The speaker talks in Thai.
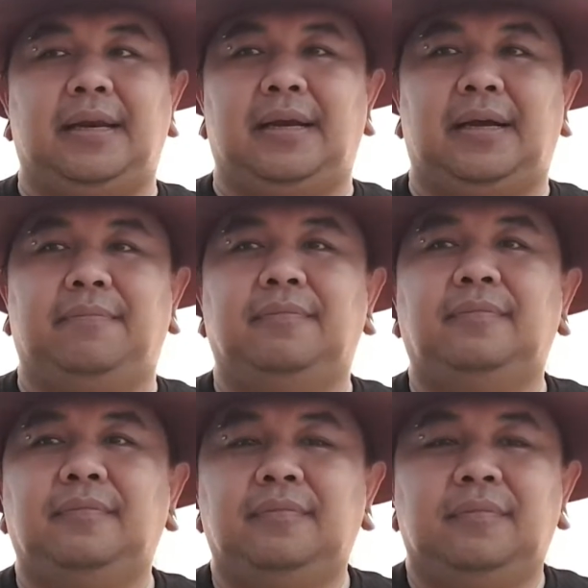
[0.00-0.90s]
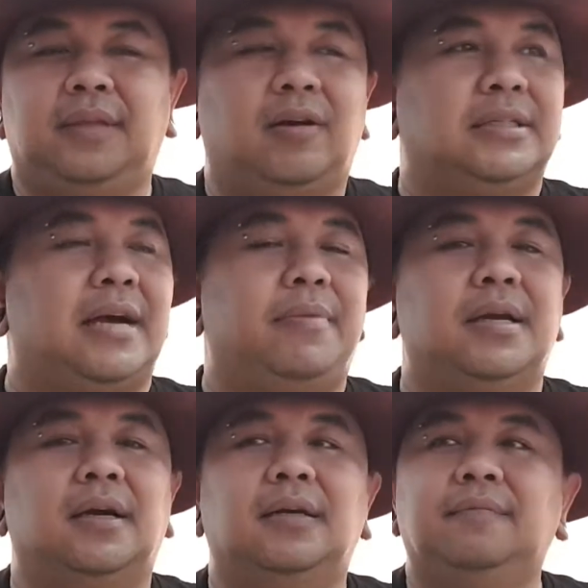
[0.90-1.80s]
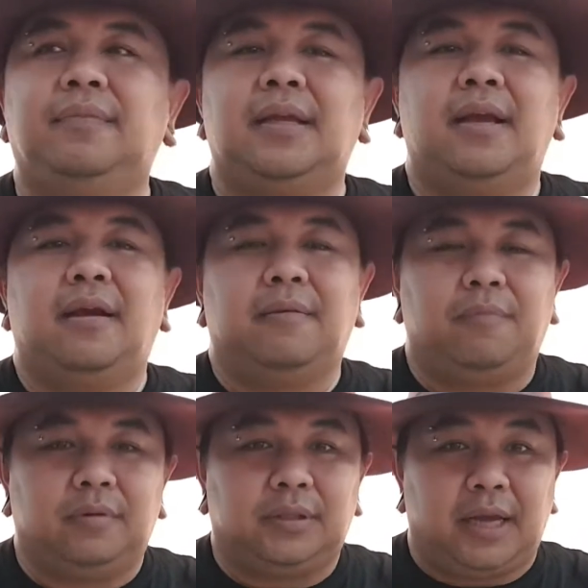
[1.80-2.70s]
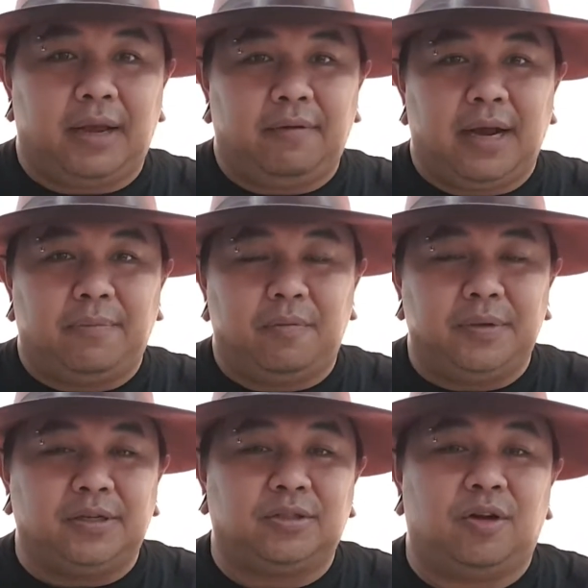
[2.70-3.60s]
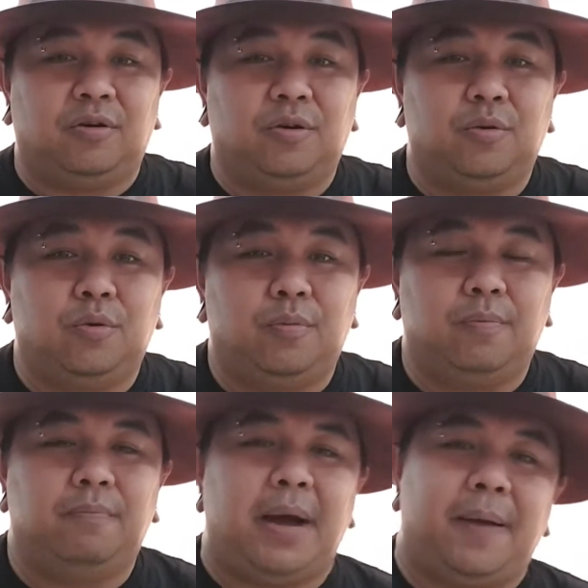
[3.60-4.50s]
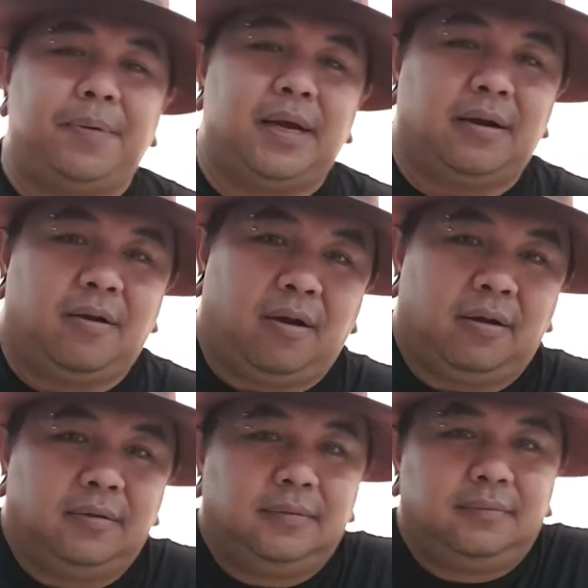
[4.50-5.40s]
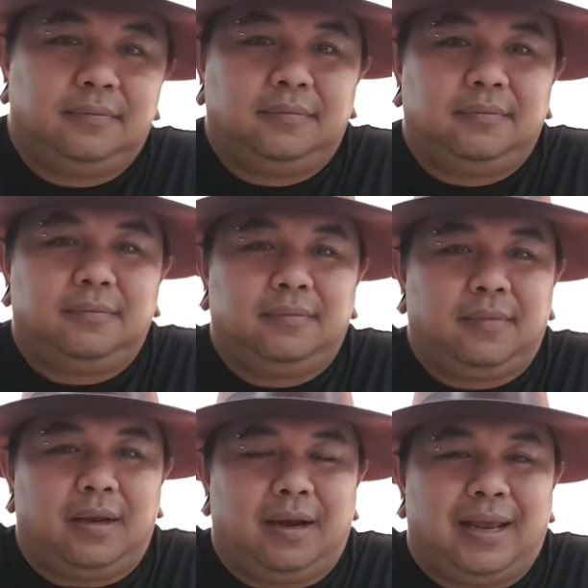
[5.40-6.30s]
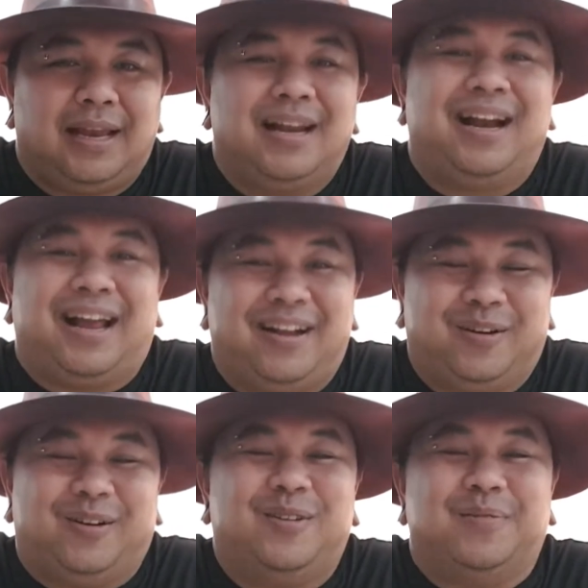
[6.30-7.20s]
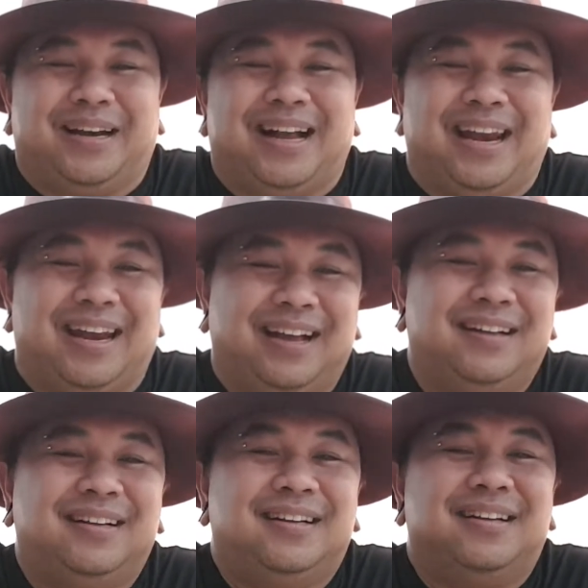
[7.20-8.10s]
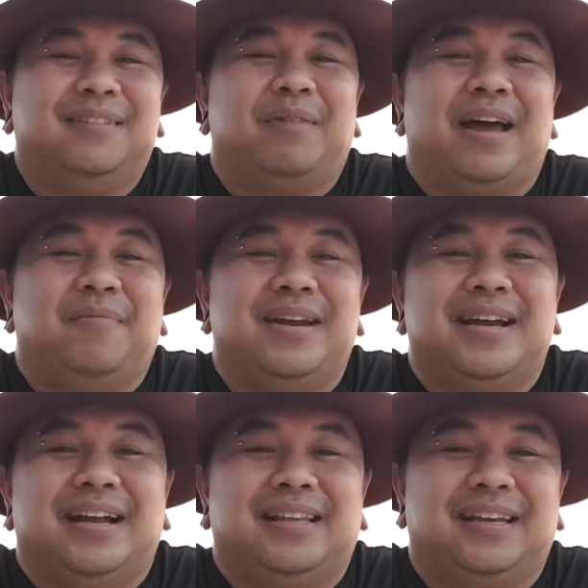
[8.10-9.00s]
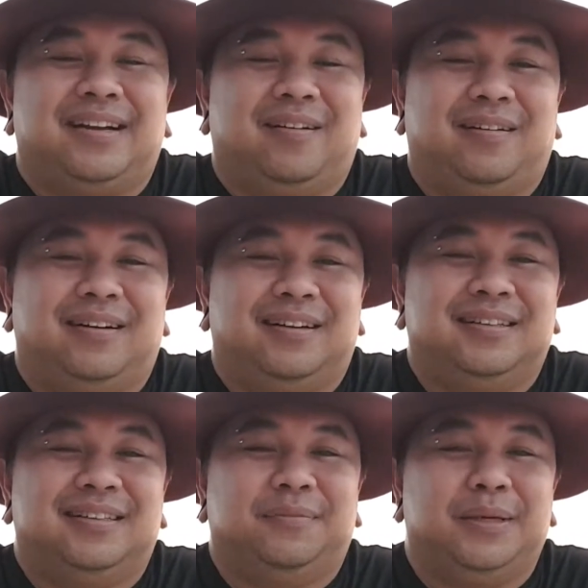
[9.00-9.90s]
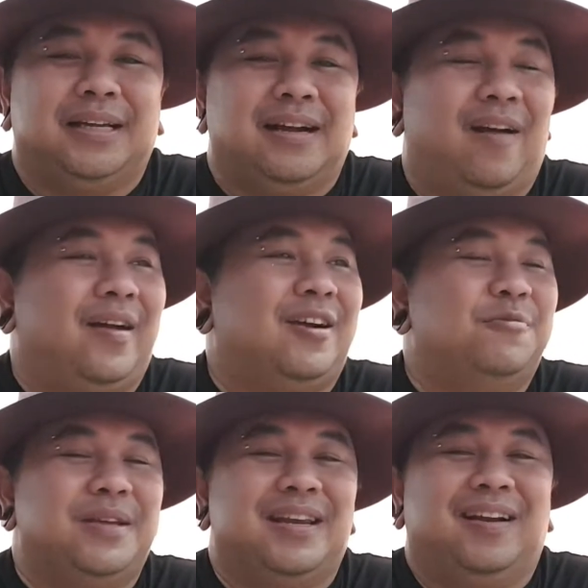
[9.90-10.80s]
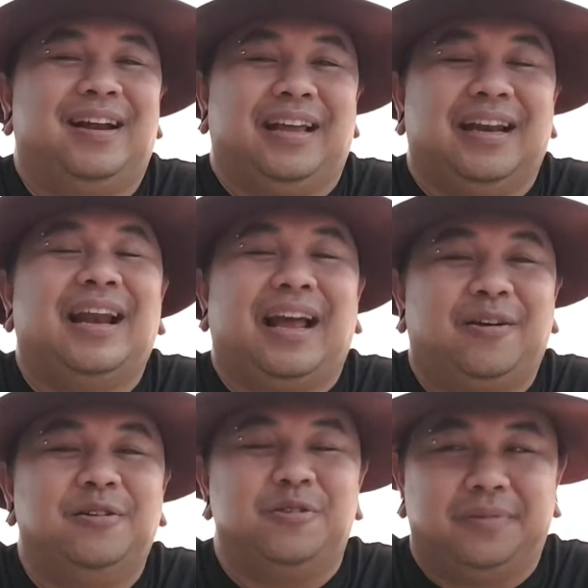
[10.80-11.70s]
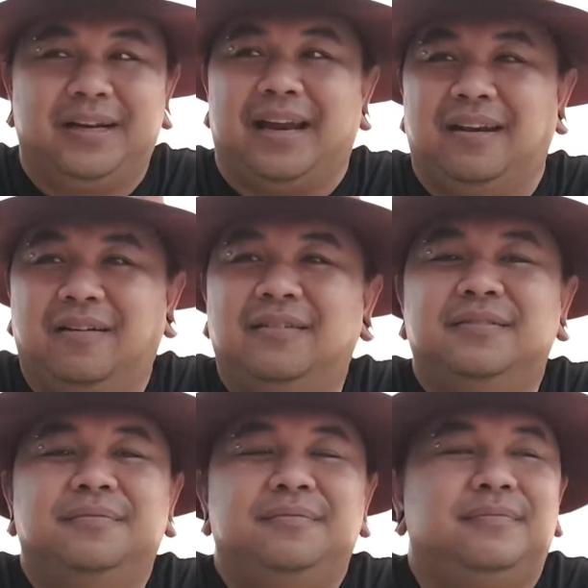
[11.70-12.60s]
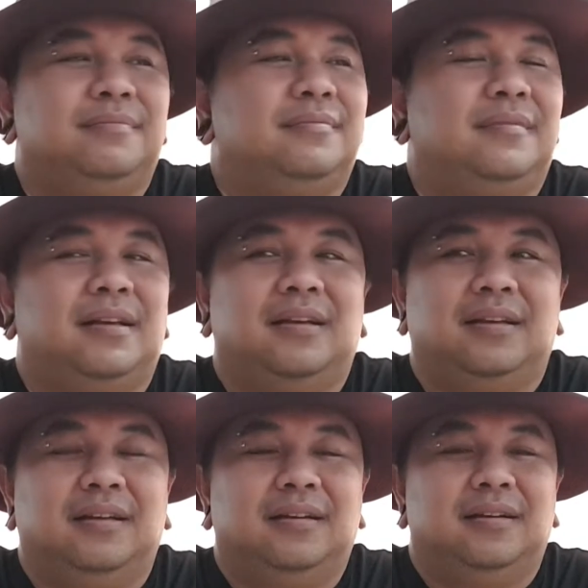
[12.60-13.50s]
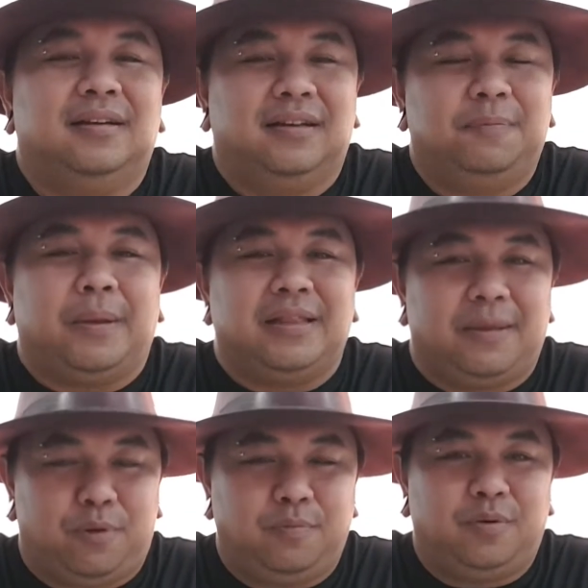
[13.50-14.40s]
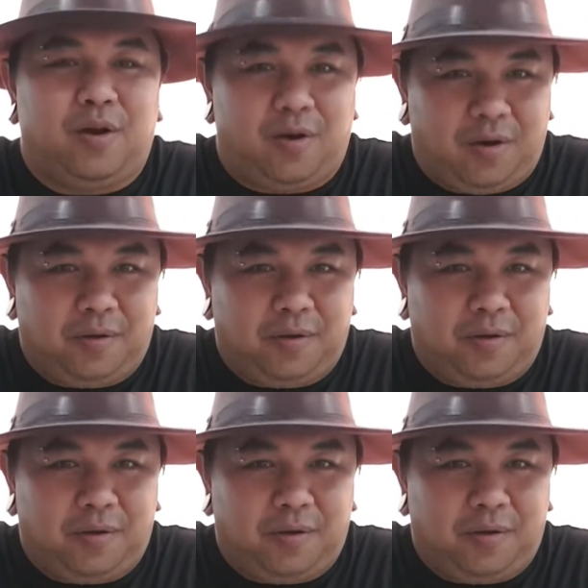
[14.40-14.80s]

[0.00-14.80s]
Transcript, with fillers: นะครับ แต่ก็ช่างมันเถอะแต่เวลาผมไปส่องส่องดูบ้านเพื่อนก็ และเห็นหลายคนก็เหมือนกันนะผ่านไปหนึ่งอาทิตย์ก็ไม่ถึงร้อยก็มีนะเห็นหลายคนอยู่เหมือนกันเนาะหรือหรือเป็นแต่ผมก็